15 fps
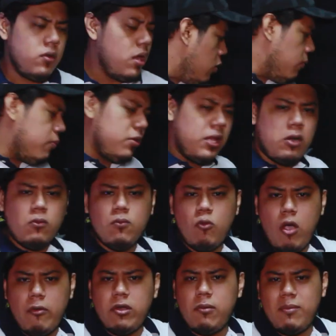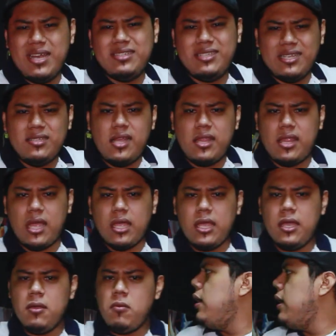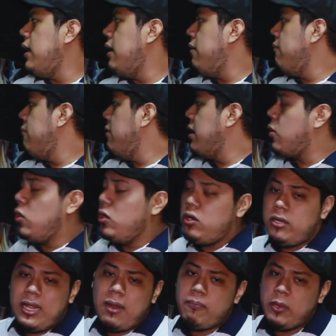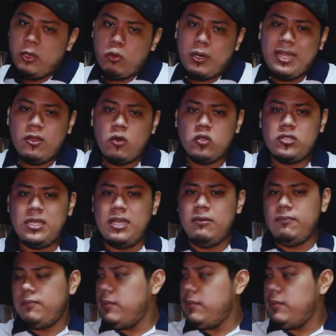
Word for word: Quiero poner un mueble más decente aquí. Eh, el color de la pintura no lo sé.